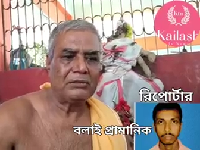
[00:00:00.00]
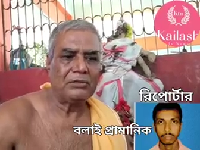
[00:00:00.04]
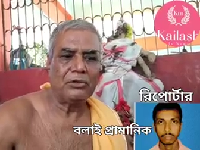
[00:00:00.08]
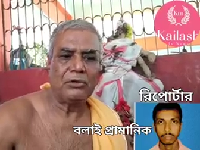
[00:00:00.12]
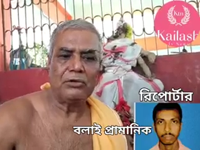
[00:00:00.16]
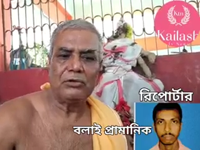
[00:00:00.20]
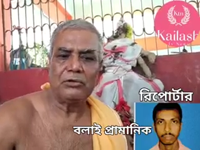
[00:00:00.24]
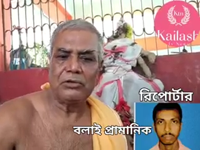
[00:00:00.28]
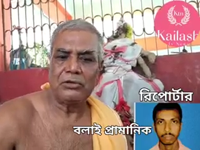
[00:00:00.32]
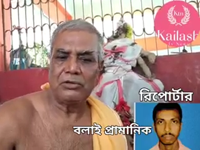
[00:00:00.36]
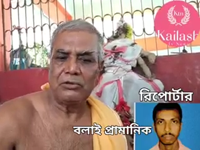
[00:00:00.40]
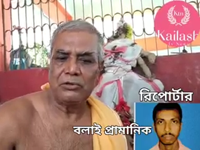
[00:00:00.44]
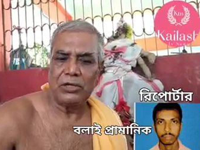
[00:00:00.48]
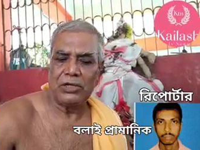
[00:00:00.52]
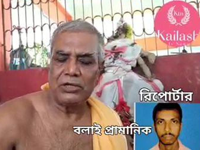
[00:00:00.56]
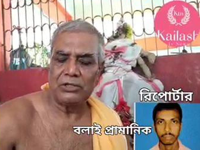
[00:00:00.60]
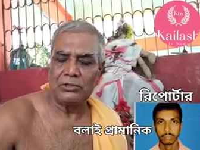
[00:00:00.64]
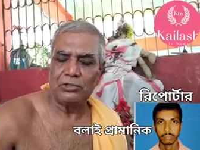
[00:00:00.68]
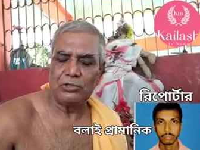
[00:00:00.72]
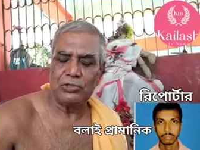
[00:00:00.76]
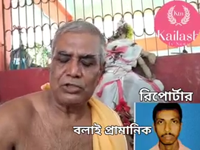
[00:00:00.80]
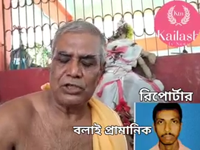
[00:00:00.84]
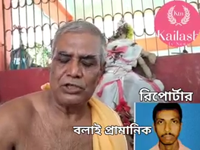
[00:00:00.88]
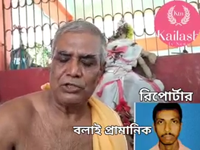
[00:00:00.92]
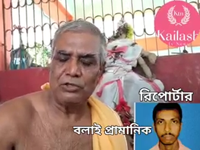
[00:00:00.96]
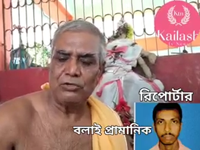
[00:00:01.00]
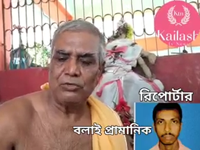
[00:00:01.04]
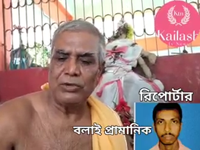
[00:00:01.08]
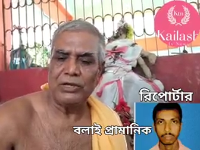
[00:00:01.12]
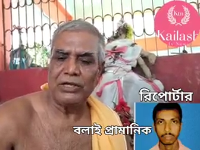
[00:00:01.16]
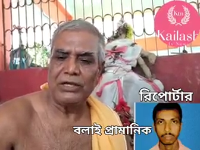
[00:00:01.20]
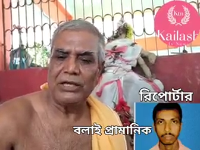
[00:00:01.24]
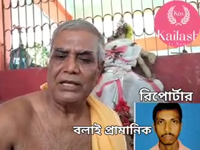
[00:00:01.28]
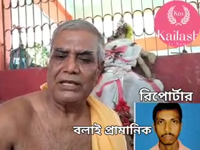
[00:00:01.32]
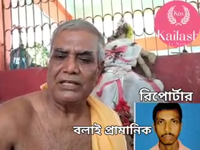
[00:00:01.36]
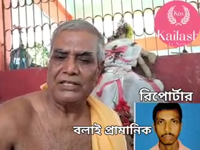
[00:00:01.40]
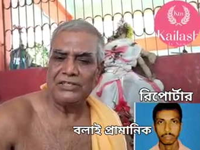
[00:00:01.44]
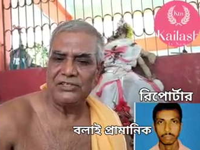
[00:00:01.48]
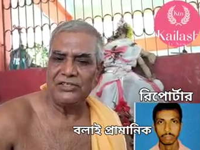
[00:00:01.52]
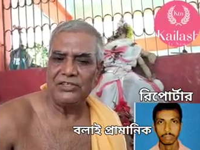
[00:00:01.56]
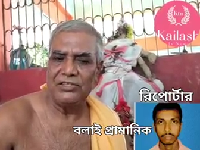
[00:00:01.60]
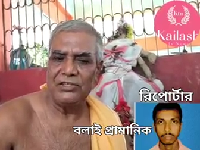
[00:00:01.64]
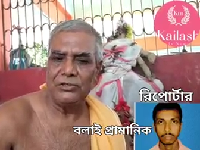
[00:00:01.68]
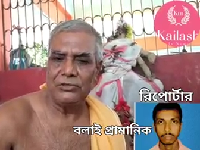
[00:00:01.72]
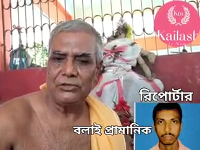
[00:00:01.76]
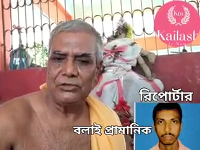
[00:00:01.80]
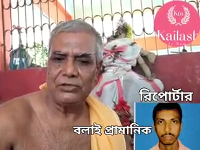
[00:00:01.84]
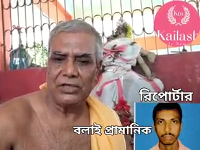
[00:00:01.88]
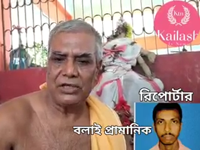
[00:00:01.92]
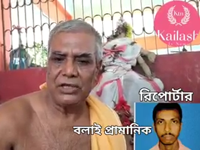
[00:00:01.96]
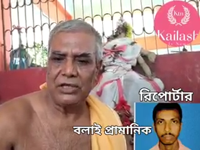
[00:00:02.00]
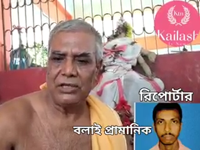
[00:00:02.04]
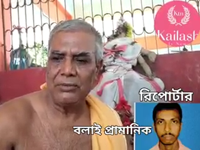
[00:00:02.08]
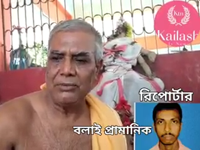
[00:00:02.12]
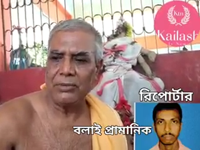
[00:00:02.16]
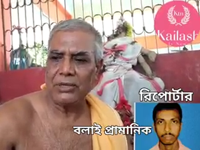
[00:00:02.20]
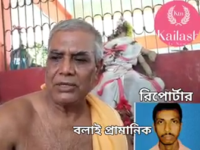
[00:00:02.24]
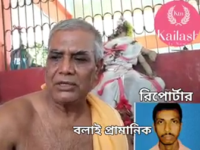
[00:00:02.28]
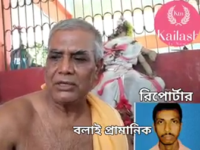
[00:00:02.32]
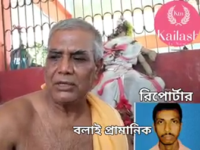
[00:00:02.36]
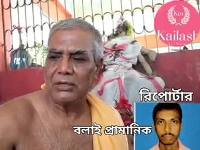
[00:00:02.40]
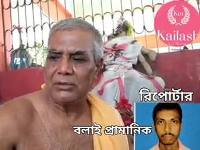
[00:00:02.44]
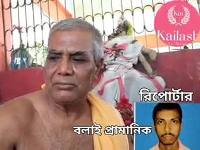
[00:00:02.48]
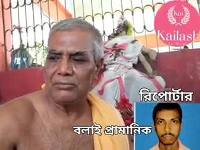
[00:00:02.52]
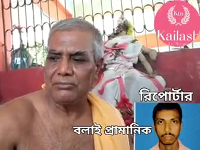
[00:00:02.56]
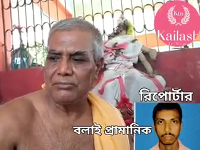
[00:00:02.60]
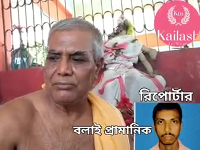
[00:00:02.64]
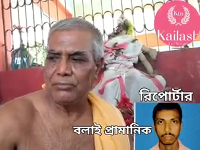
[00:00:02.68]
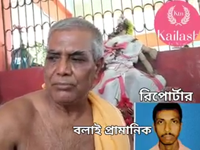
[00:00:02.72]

তখন ওখান সেই সময় এসডিও সাহেব একটা